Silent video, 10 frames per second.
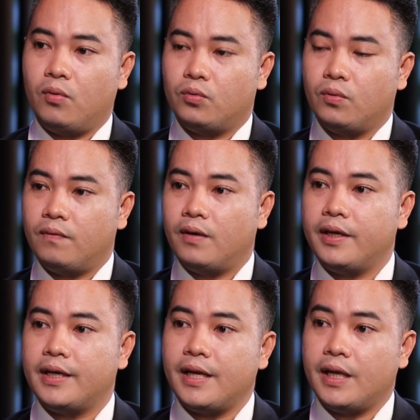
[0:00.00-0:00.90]
bluetooth
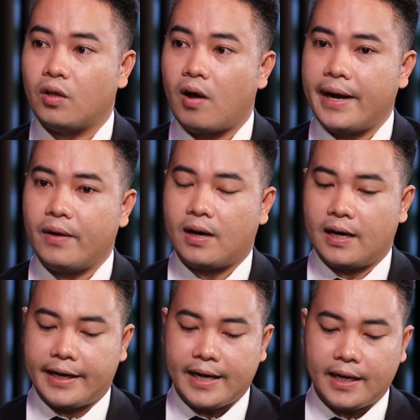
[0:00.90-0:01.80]
với cái điện thoại
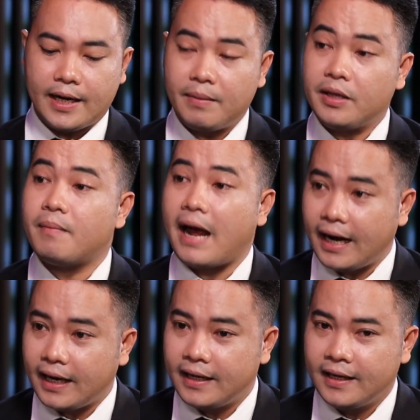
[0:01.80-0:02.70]
hoặc là các cái máy tính bảng